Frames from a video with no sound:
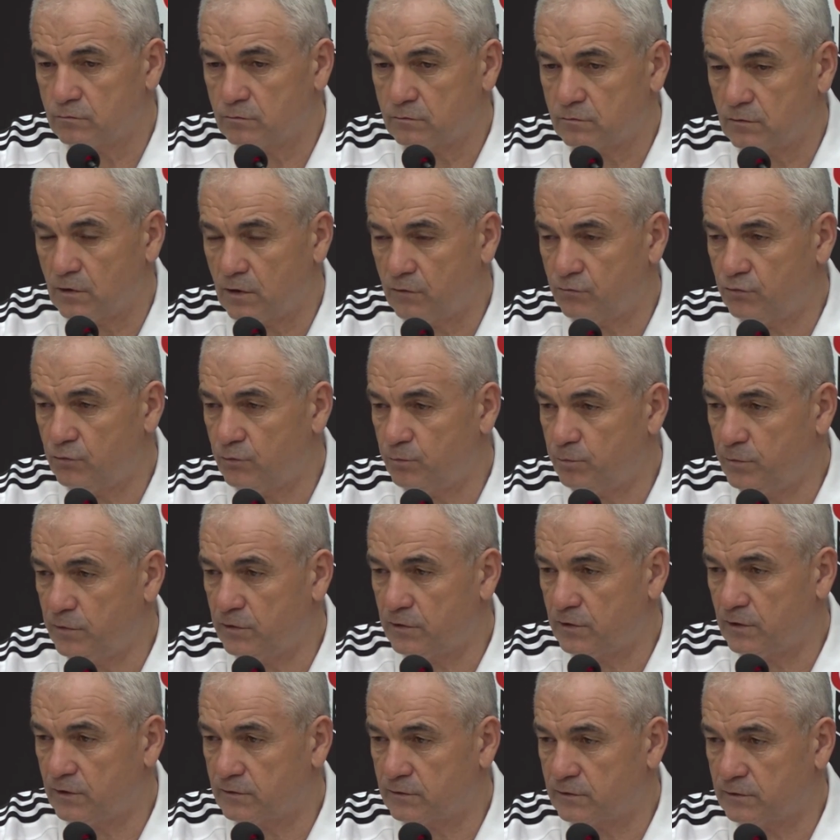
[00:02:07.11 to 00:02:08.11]
hafif bir
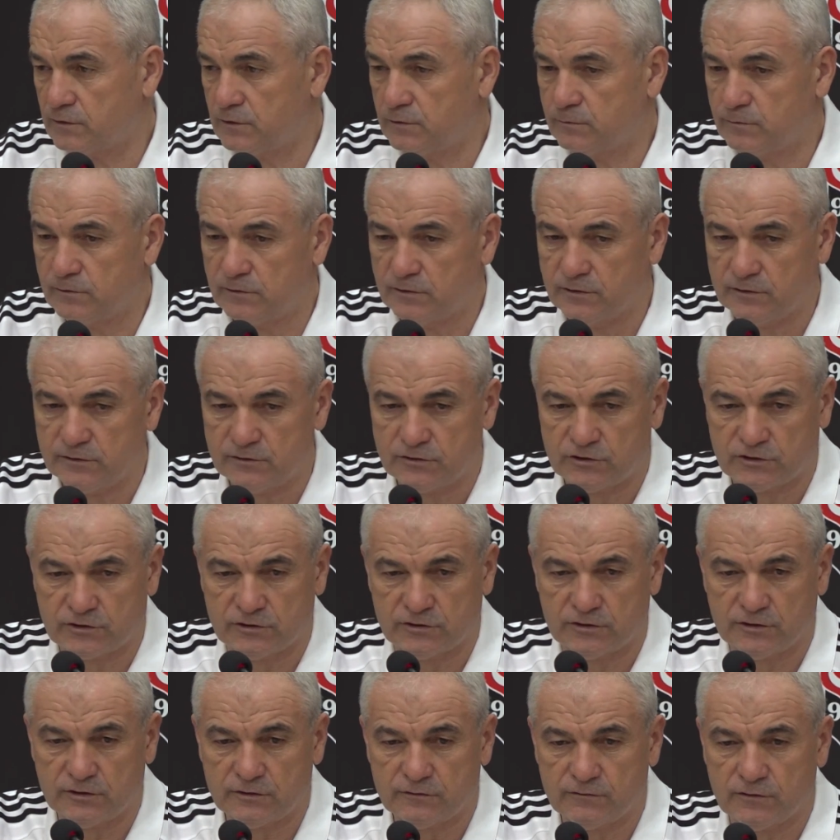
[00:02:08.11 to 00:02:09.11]
antrenmana
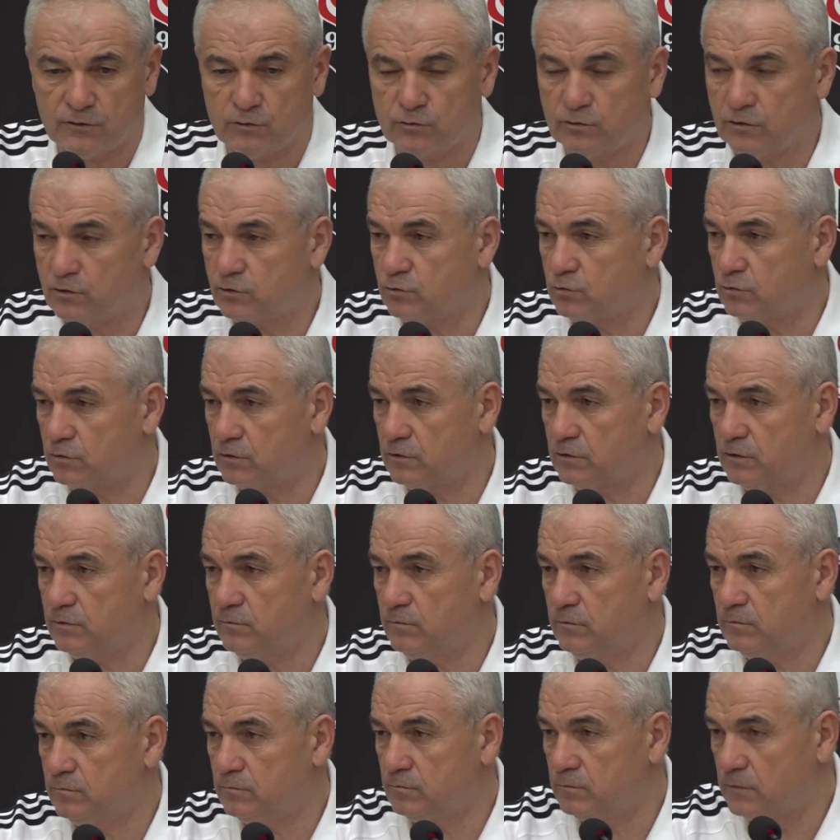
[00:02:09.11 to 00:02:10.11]
çıkacağız ve ondan sonra da
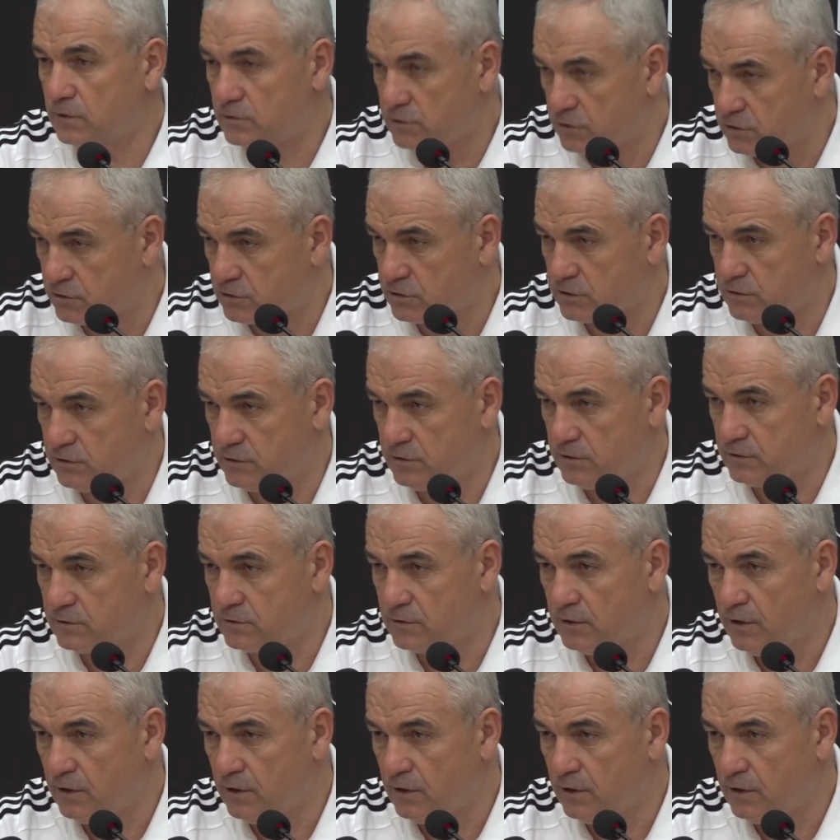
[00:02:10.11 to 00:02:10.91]
maça çıkacağız.